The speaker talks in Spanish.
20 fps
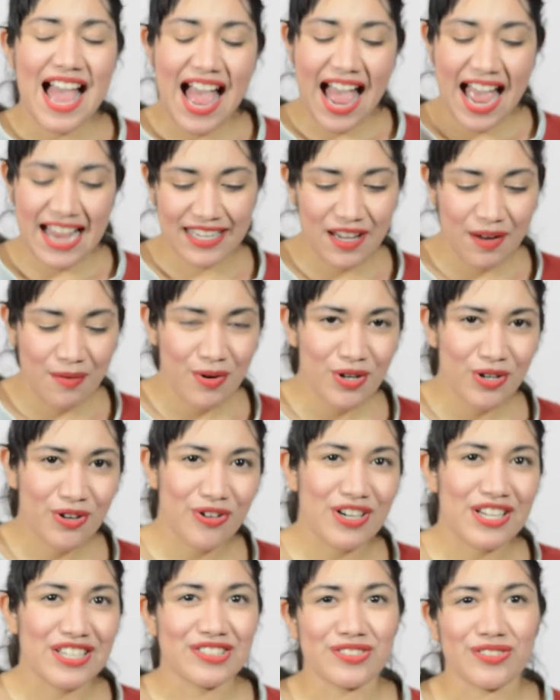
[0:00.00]
¿A qué voy
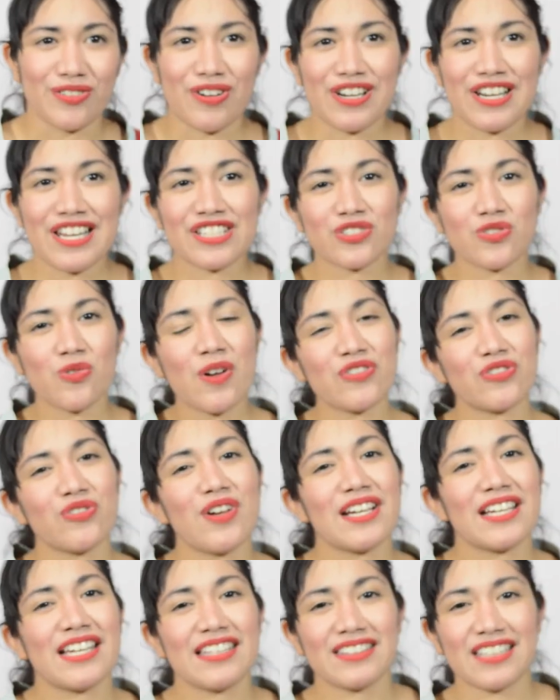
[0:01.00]
con esto? Les cuento
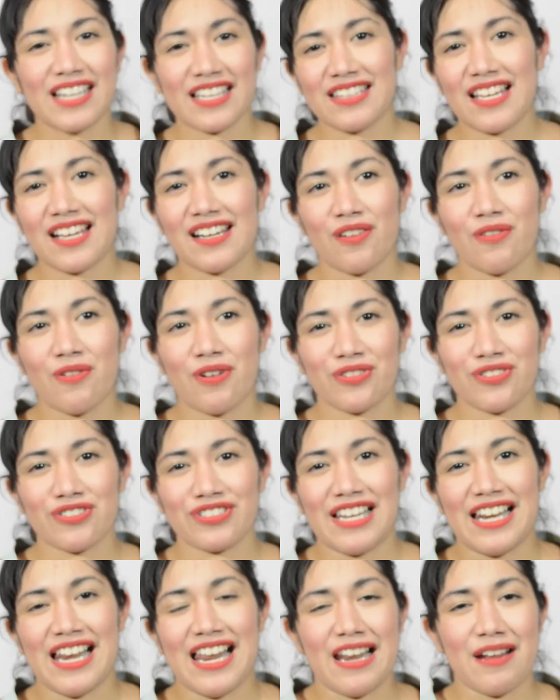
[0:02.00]
de qué trata Recuerdos
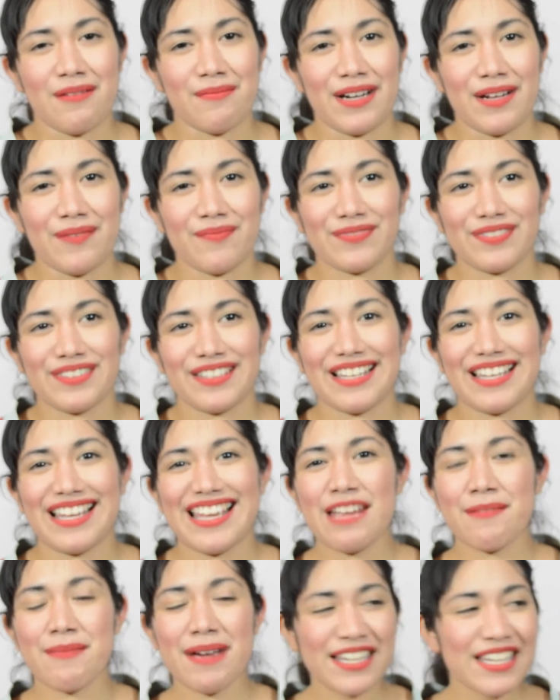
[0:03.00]
de la Alhambra.
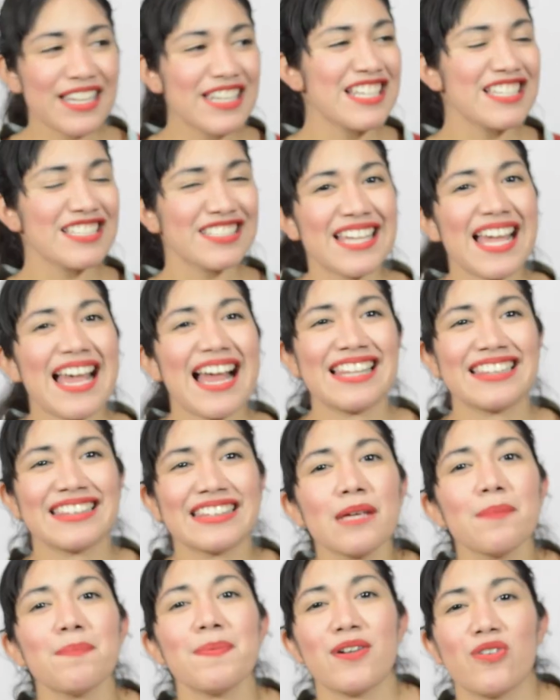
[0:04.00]
Imagínense al
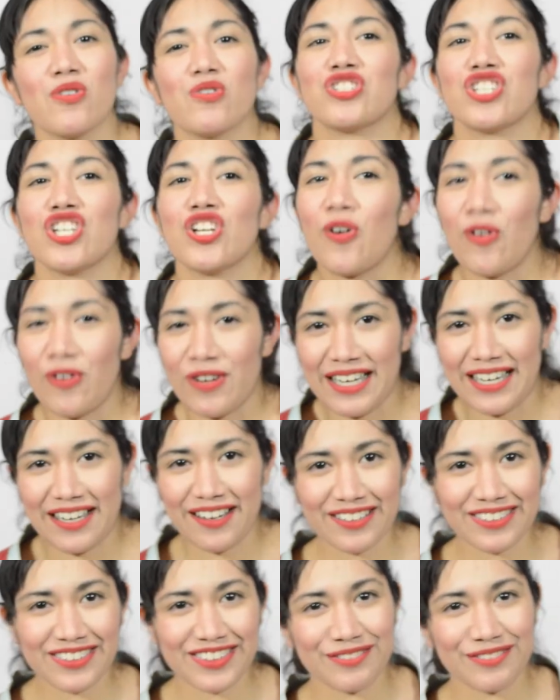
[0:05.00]
típico chico nerd